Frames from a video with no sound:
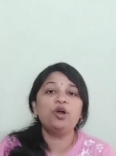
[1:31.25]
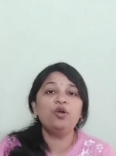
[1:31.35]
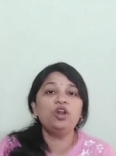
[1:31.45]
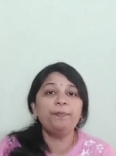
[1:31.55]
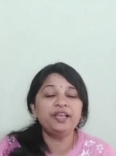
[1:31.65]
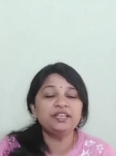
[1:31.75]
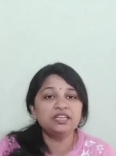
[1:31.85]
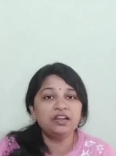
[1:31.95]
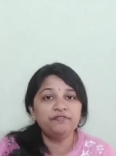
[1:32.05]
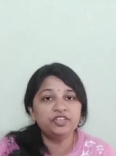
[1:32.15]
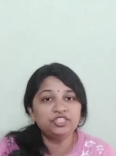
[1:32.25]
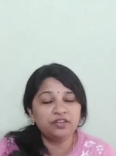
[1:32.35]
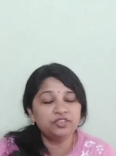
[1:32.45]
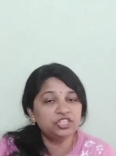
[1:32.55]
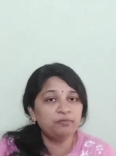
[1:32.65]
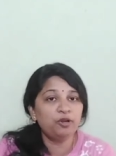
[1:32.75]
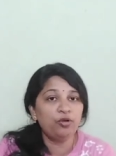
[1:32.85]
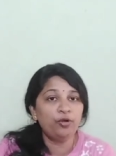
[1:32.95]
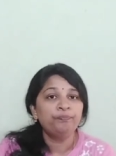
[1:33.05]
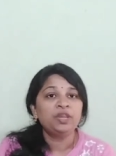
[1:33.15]
బహుళ పెన్షన్ల
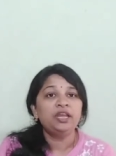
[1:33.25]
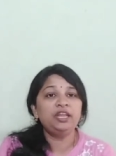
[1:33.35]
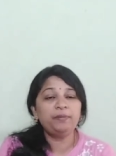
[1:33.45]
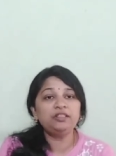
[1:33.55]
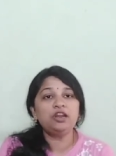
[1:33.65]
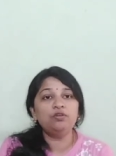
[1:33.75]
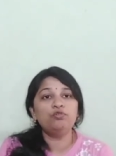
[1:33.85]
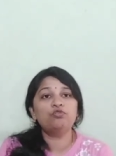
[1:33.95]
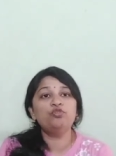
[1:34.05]
విషయంలో నిబంధనలు